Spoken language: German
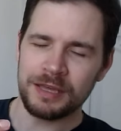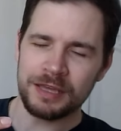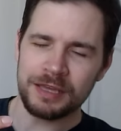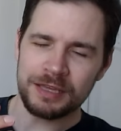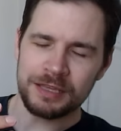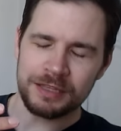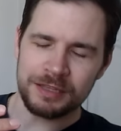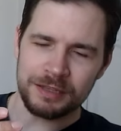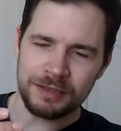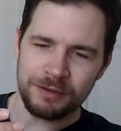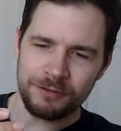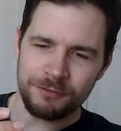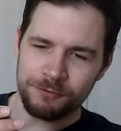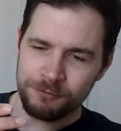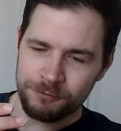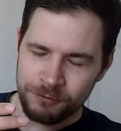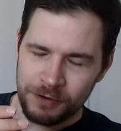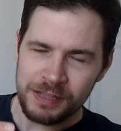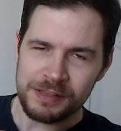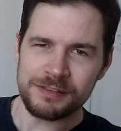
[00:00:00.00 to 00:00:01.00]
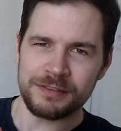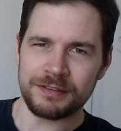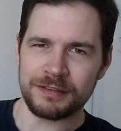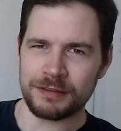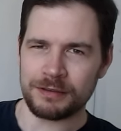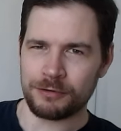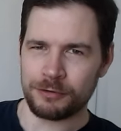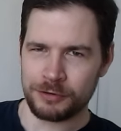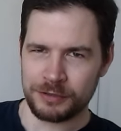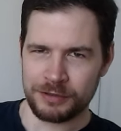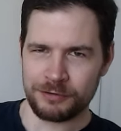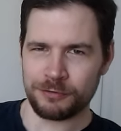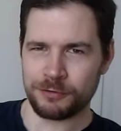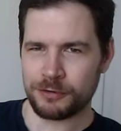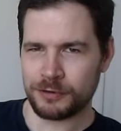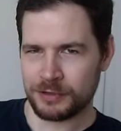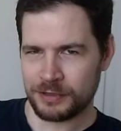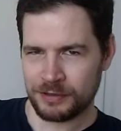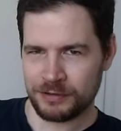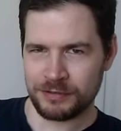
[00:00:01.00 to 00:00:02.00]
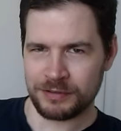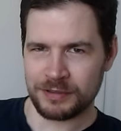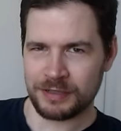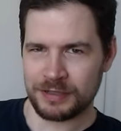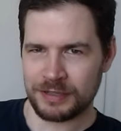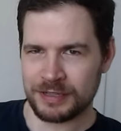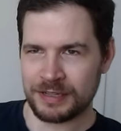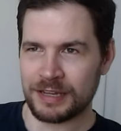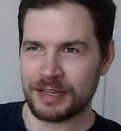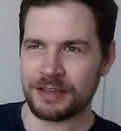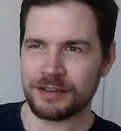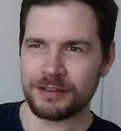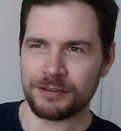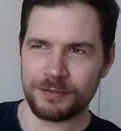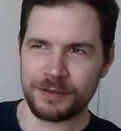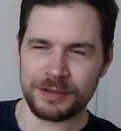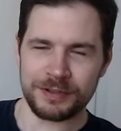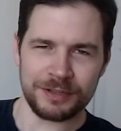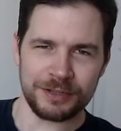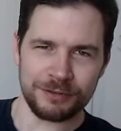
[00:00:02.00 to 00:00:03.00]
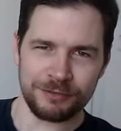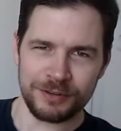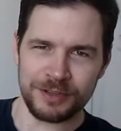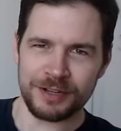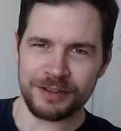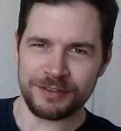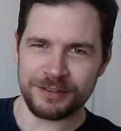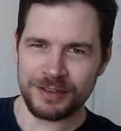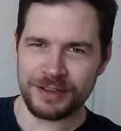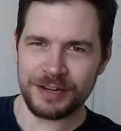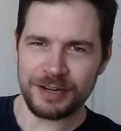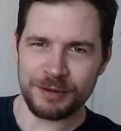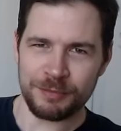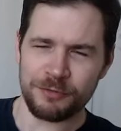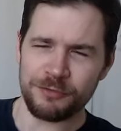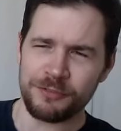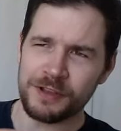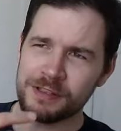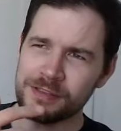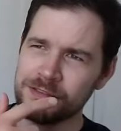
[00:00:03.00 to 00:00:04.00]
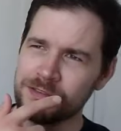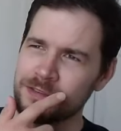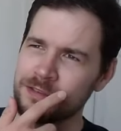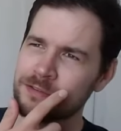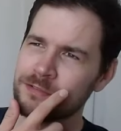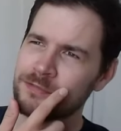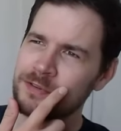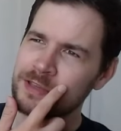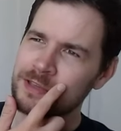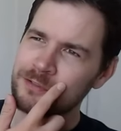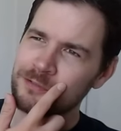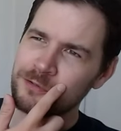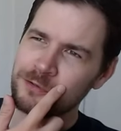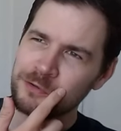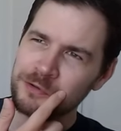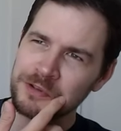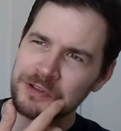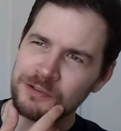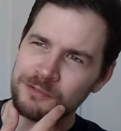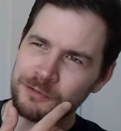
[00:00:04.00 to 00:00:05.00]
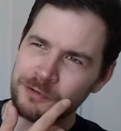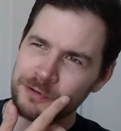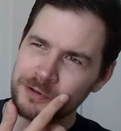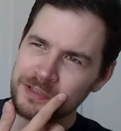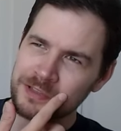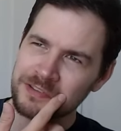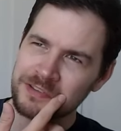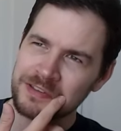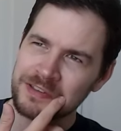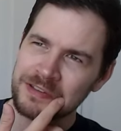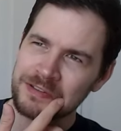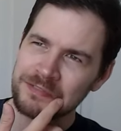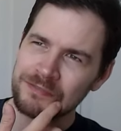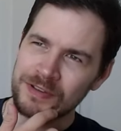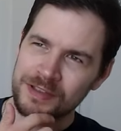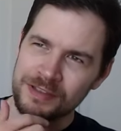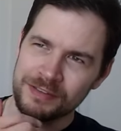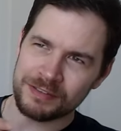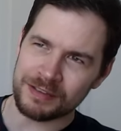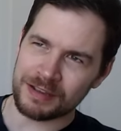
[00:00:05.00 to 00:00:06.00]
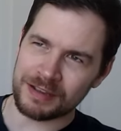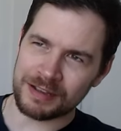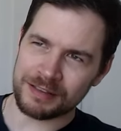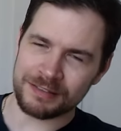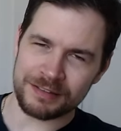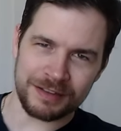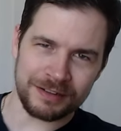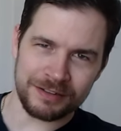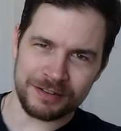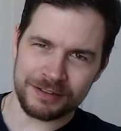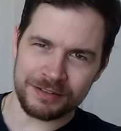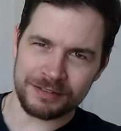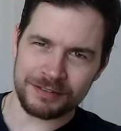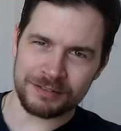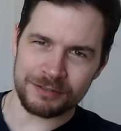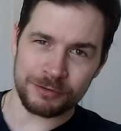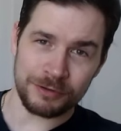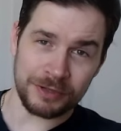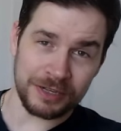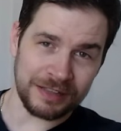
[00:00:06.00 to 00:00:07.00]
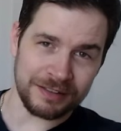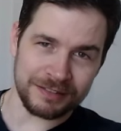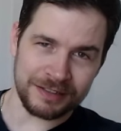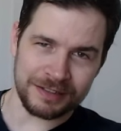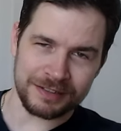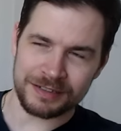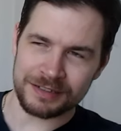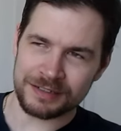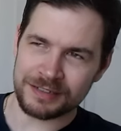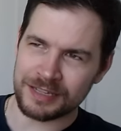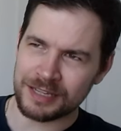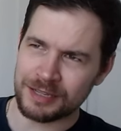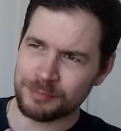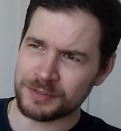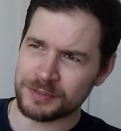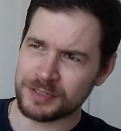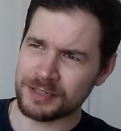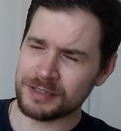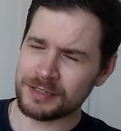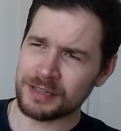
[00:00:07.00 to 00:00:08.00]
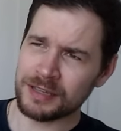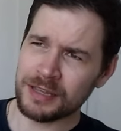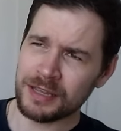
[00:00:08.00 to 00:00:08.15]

Ich, falls ihr euch dafür interessiert, ich denke, es werden nicht viele sein, aber falls sich welche von euch dafür interessieren, weil es ja ein ganz anderes oder ganz andere Themen sind,